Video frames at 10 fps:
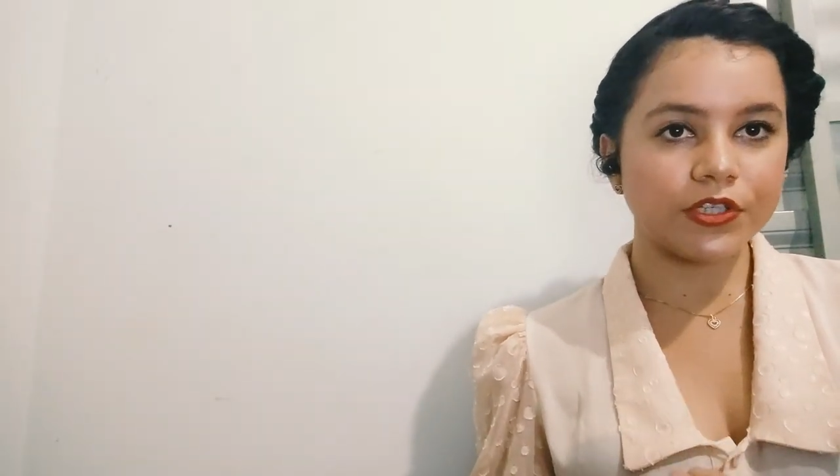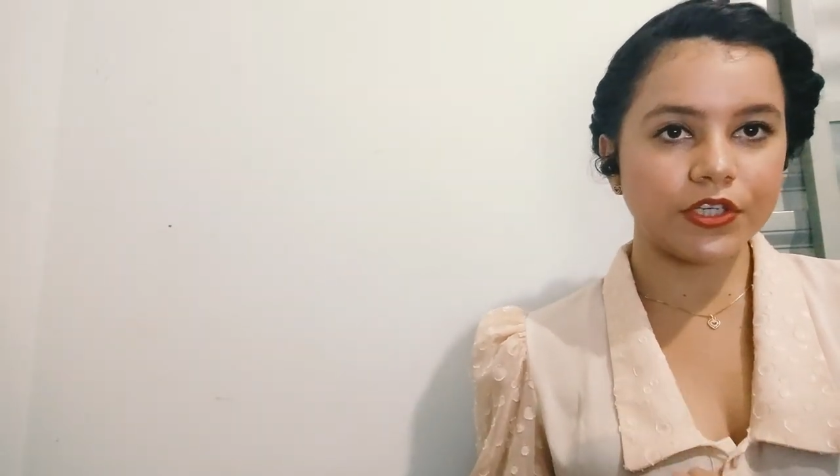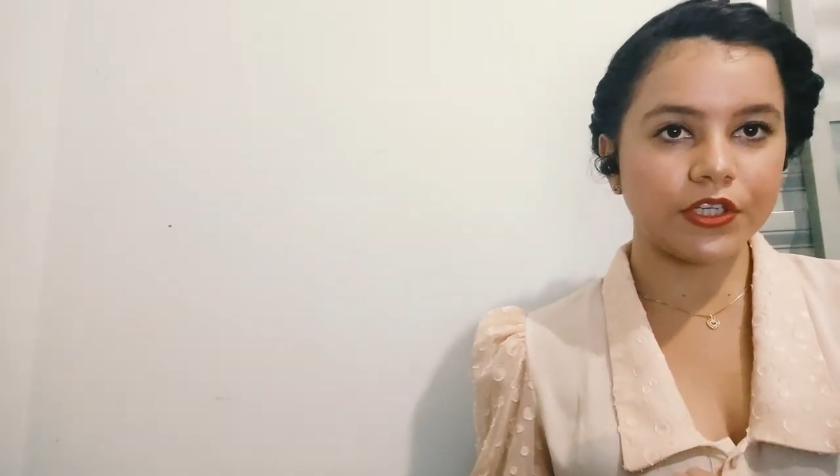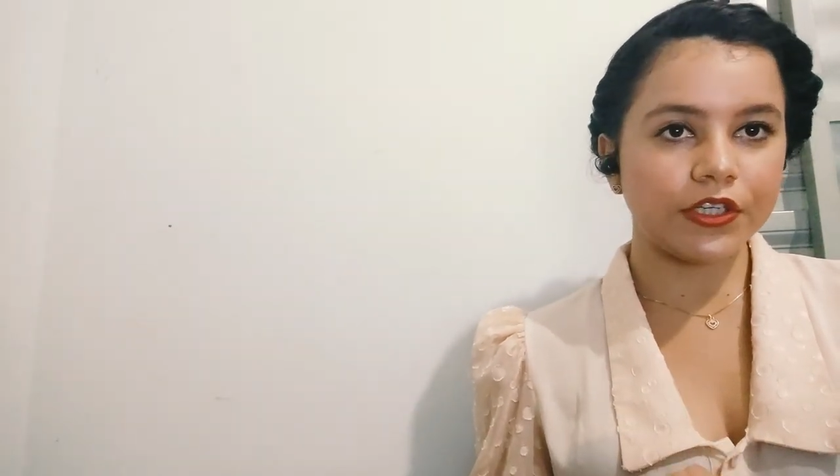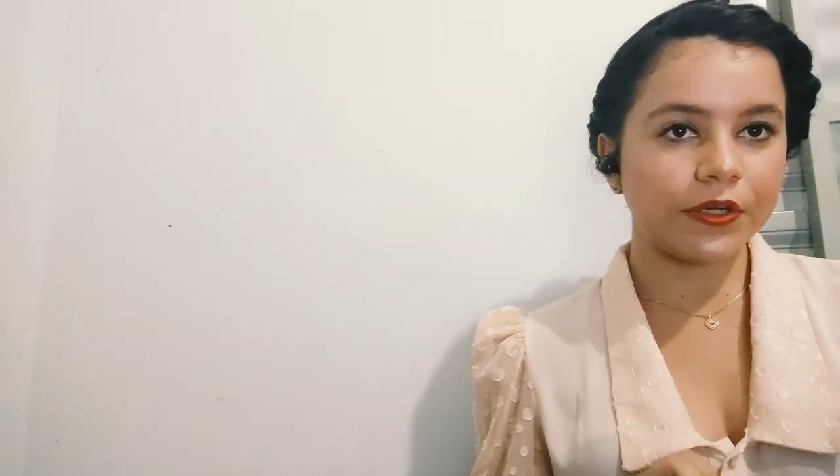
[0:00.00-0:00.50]

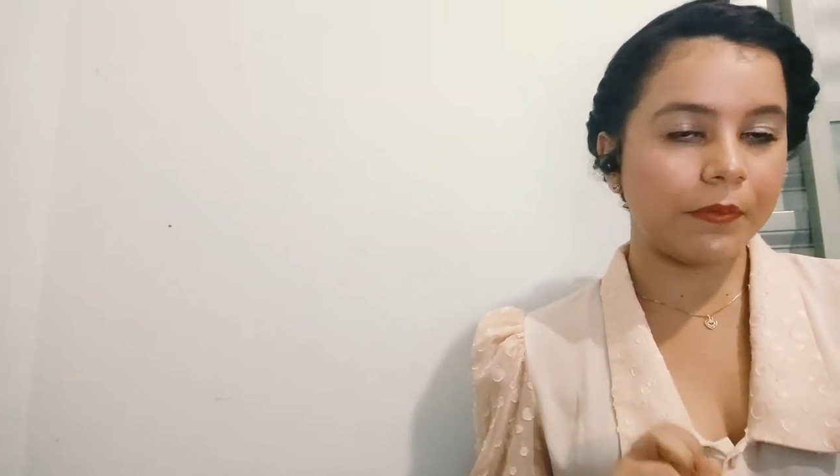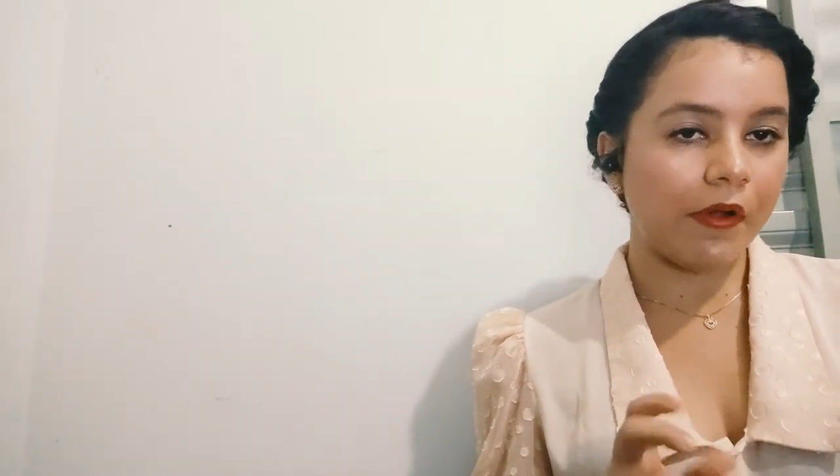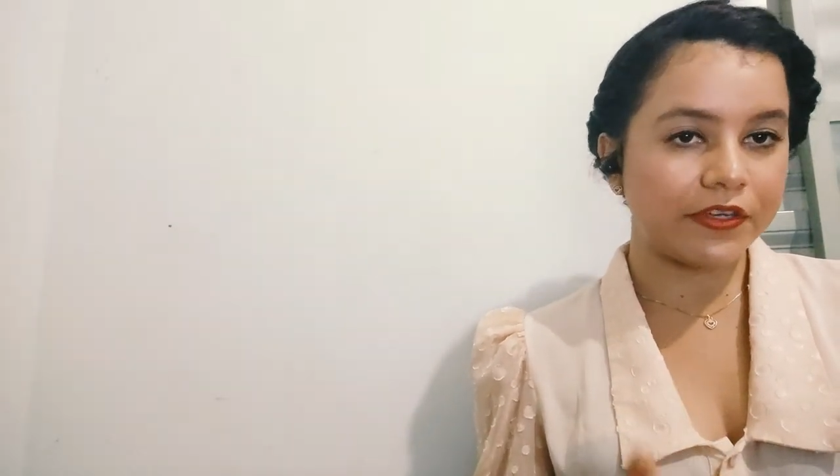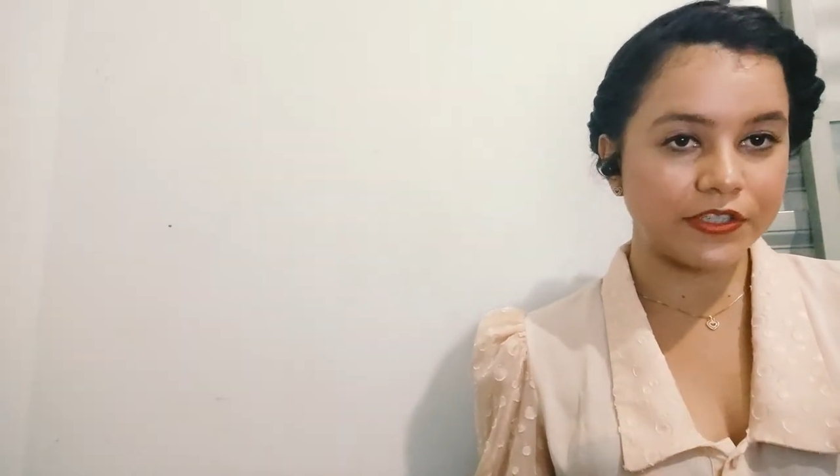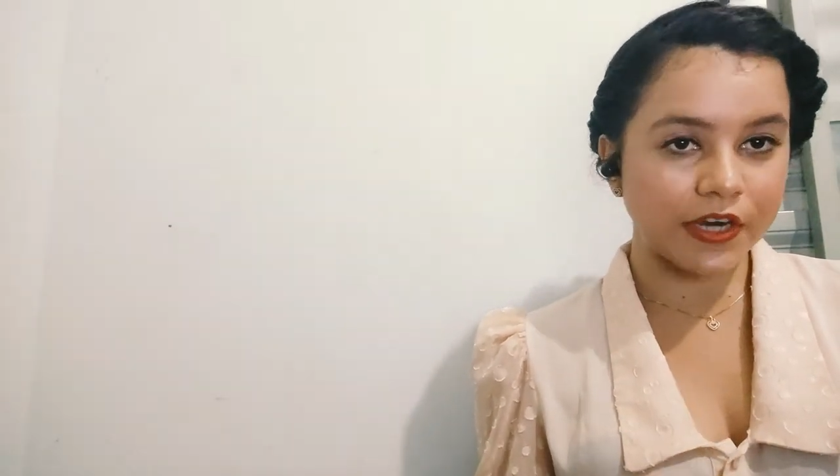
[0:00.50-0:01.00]
de
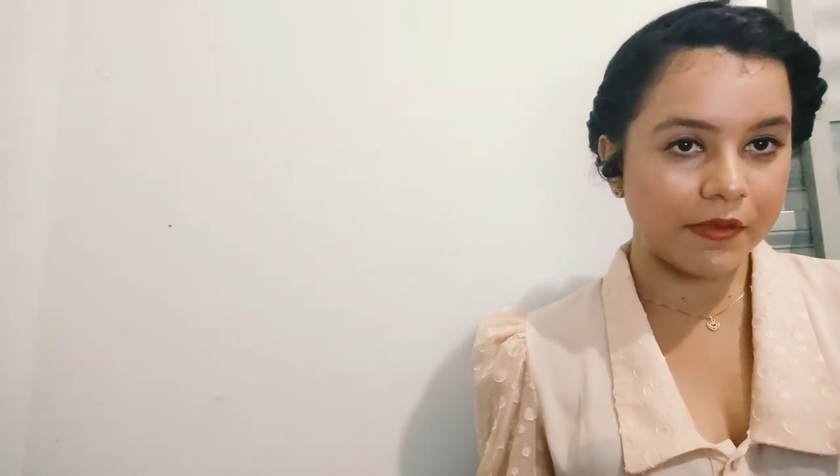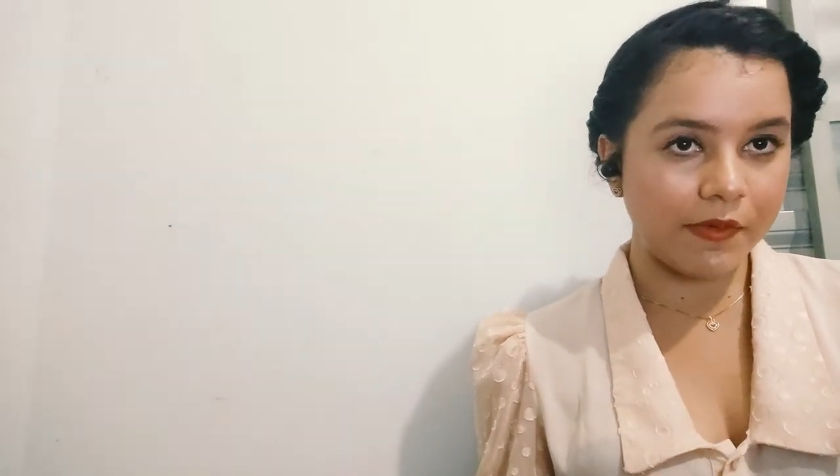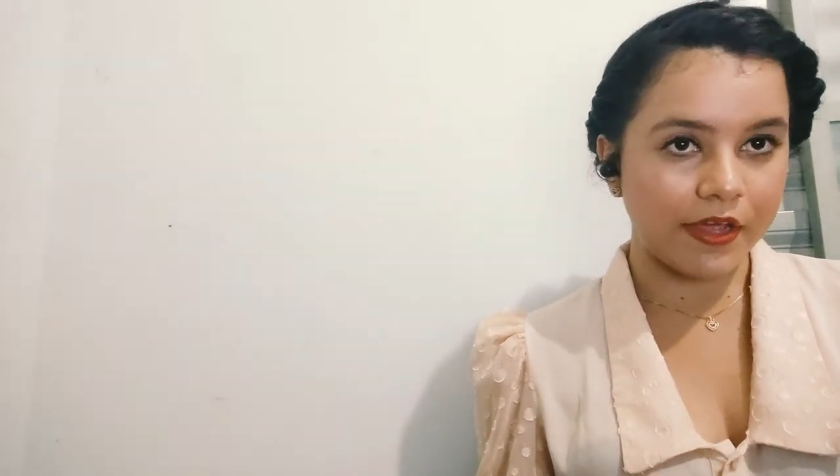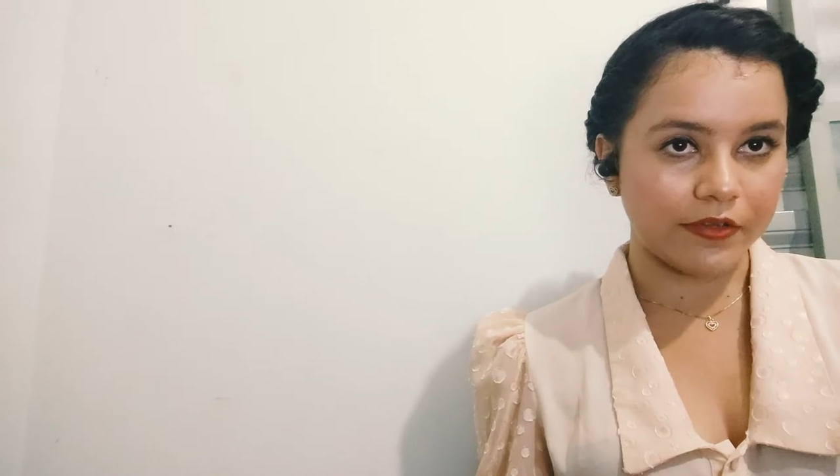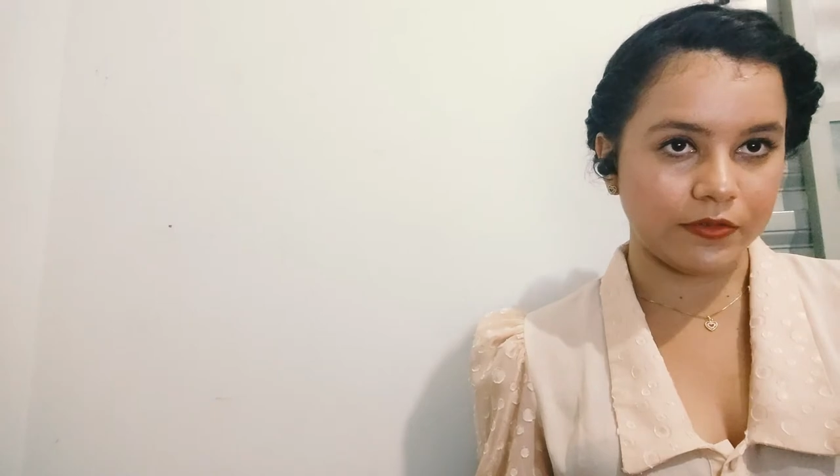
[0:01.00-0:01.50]
potes de
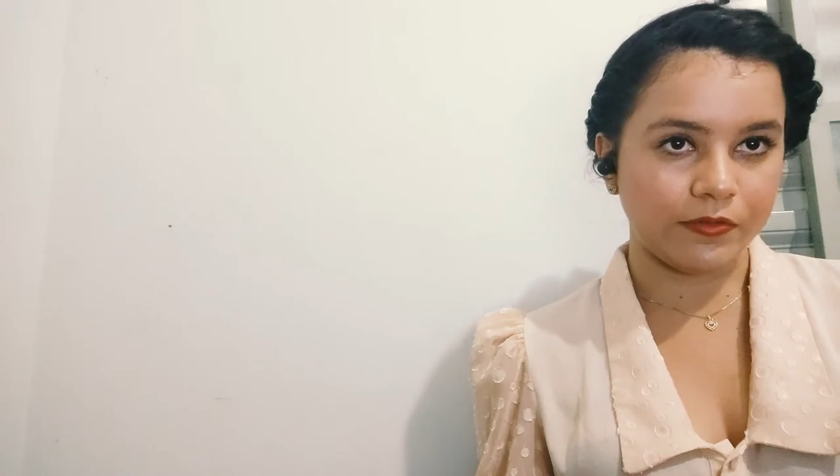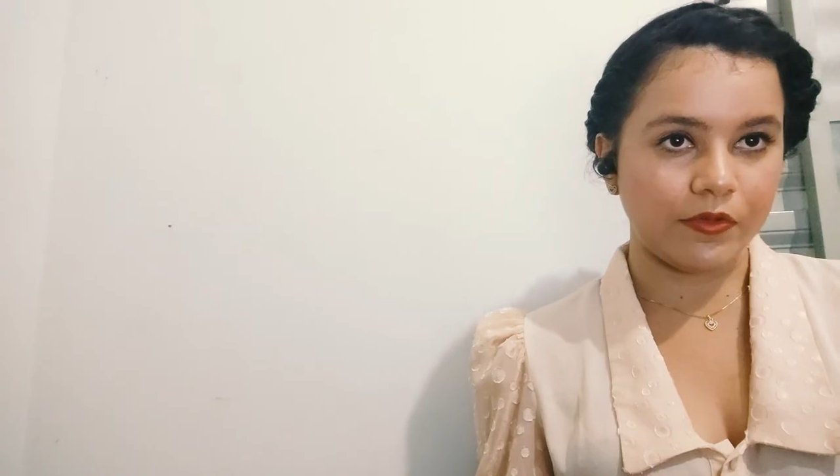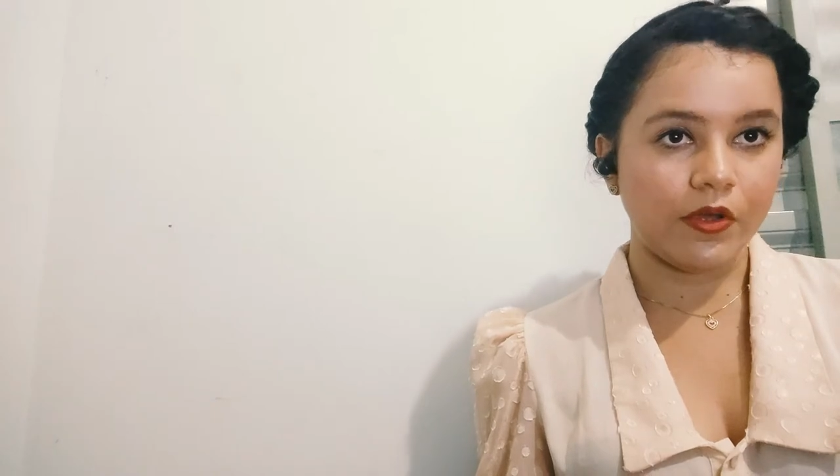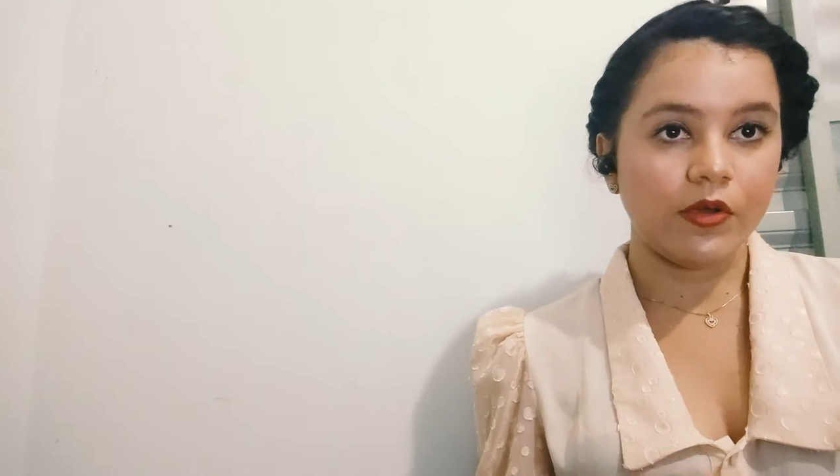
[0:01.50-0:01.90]
alimento: